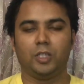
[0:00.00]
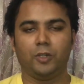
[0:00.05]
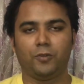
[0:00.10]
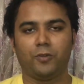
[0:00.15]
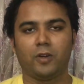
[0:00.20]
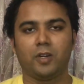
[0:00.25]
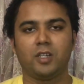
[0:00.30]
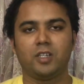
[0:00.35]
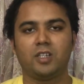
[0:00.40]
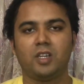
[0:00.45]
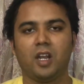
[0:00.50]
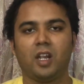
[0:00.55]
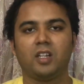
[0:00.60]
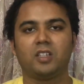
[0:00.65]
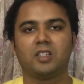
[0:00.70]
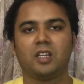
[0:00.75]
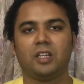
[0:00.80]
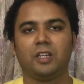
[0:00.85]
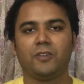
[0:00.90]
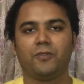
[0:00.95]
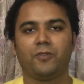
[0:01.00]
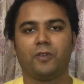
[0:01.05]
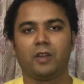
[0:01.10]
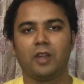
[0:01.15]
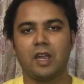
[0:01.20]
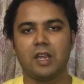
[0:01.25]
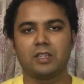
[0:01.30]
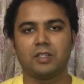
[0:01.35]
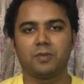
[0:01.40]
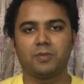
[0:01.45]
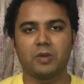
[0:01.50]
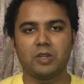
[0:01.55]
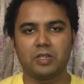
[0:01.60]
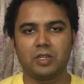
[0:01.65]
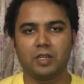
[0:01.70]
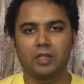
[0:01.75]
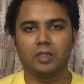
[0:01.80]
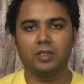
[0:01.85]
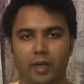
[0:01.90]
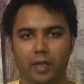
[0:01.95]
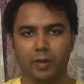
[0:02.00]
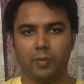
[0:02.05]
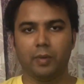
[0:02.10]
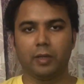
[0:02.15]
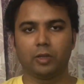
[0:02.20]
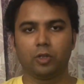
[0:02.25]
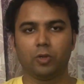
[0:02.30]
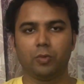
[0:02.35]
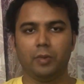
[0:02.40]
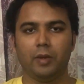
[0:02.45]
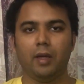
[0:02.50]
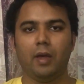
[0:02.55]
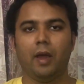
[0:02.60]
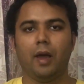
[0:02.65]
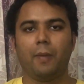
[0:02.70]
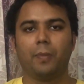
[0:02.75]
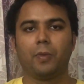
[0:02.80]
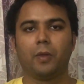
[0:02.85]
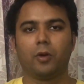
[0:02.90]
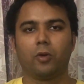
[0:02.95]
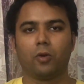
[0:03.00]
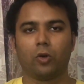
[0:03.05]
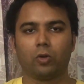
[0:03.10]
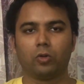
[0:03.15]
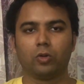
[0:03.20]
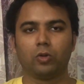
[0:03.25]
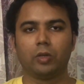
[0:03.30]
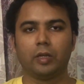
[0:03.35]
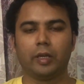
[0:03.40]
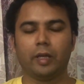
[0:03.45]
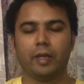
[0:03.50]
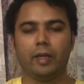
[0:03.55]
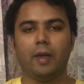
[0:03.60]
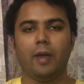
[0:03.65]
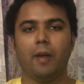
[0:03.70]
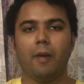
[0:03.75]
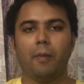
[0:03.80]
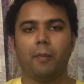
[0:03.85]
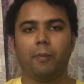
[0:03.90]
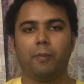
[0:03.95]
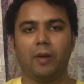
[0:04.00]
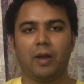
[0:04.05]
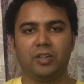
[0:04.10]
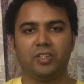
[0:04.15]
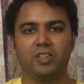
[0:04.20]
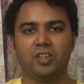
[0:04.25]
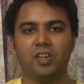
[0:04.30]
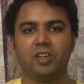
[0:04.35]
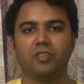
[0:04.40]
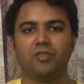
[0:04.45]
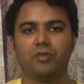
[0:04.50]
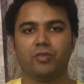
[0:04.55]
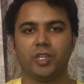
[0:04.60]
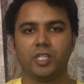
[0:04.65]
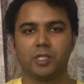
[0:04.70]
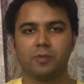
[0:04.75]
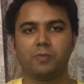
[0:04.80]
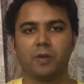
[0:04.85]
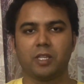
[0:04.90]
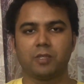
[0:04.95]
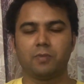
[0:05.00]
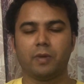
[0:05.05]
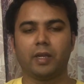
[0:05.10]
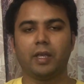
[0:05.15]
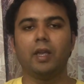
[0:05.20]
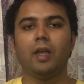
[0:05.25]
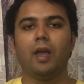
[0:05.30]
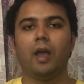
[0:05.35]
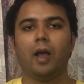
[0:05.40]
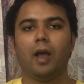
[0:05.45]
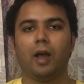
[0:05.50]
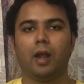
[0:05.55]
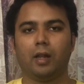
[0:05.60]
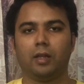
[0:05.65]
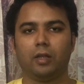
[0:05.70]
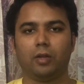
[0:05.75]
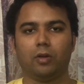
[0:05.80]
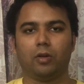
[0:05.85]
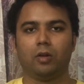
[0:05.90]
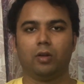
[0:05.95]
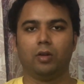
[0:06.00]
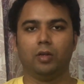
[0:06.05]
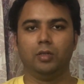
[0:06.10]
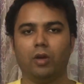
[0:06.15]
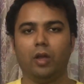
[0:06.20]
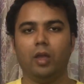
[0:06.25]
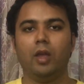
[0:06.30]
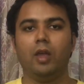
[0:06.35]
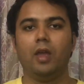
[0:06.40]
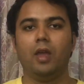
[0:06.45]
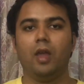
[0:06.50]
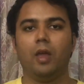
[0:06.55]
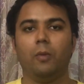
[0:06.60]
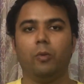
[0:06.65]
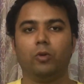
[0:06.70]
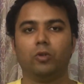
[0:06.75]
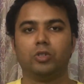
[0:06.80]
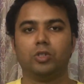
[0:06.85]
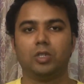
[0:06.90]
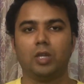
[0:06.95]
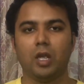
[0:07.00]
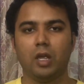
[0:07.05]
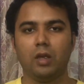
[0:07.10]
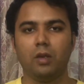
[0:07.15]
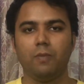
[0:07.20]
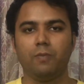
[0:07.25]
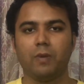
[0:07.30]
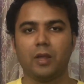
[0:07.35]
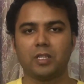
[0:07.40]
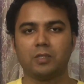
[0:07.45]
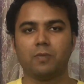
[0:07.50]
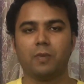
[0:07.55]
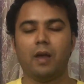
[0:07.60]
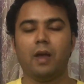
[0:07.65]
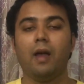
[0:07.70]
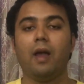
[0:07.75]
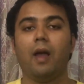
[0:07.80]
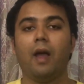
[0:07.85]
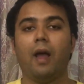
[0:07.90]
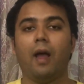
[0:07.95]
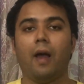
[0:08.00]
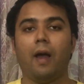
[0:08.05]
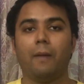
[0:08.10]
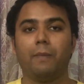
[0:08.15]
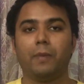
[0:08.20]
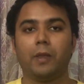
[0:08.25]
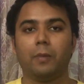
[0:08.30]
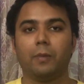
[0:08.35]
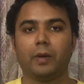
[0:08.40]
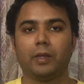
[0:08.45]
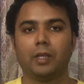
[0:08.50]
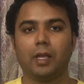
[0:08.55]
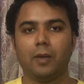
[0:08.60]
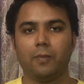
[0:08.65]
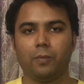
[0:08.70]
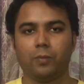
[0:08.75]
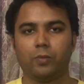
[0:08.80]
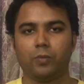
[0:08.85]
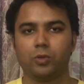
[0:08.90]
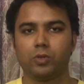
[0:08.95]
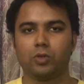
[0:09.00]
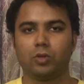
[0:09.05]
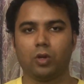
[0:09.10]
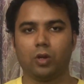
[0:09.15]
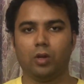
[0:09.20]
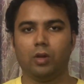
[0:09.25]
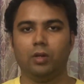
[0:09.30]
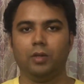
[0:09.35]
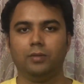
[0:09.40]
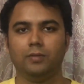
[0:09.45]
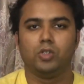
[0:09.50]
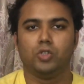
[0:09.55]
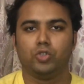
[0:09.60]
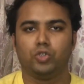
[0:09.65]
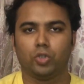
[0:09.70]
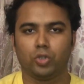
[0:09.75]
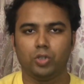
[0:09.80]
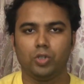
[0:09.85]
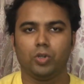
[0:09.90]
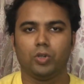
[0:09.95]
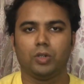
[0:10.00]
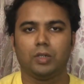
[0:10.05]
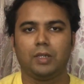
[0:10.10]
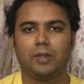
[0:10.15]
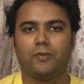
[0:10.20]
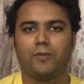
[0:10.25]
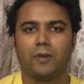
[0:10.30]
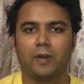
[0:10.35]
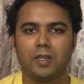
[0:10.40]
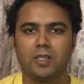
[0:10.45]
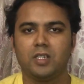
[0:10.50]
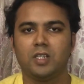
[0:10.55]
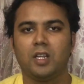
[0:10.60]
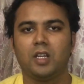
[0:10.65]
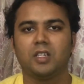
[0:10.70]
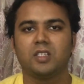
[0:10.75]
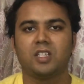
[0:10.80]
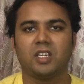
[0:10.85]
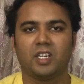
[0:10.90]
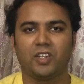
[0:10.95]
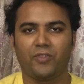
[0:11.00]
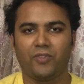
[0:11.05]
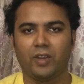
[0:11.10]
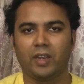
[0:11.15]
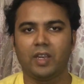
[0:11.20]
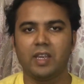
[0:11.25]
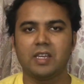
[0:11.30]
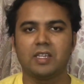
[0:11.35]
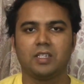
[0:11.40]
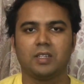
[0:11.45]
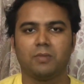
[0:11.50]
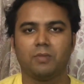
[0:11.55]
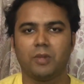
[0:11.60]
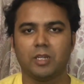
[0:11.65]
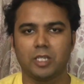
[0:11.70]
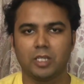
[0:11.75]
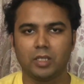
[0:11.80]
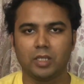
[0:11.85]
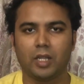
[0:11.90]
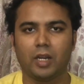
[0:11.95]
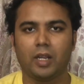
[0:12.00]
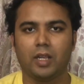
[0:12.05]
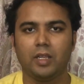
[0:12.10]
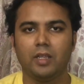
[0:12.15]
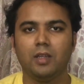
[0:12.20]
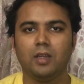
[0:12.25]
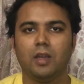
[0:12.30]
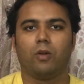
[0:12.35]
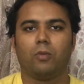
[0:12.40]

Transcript: ডিফারেন্সিয়াল সেন্ট্রিফিগেশন মেশিন এর মাধ্যমে আপনার রক্ত থেকে প্লাটিলেট রিচ প্লাজমাকে আলাদা করা হয় এবং সেই প্লাজমা আপনার মাথায় পুশ করা হয় যদিও ডিফারেন্সিয়াল সেন্টাফিগেশন মেশিন দ্বারাই